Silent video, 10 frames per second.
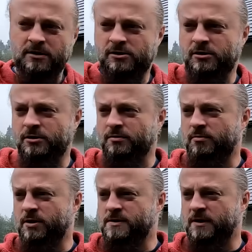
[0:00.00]
Jeździliśmy
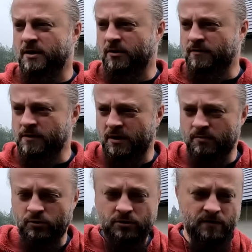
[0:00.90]
między
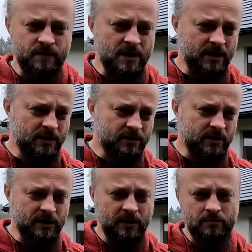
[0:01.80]
kierownikiem budowy,
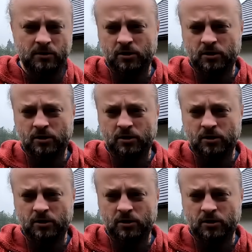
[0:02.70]
architektem,